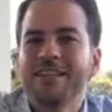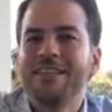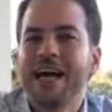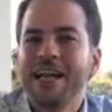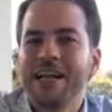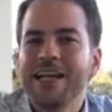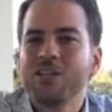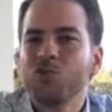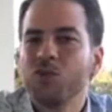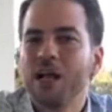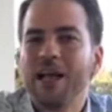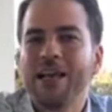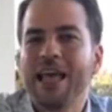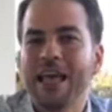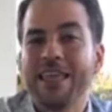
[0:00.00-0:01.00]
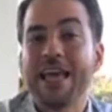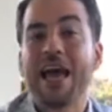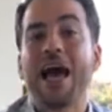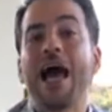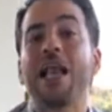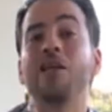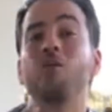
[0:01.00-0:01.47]
tan natural que ya
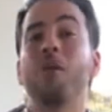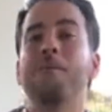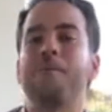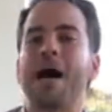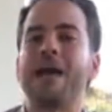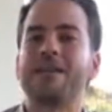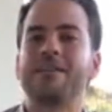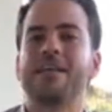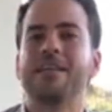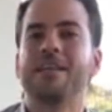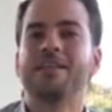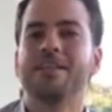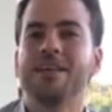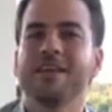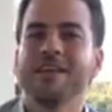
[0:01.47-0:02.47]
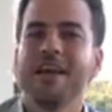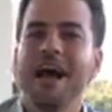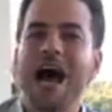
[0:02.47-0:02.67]
es algo parte de ti.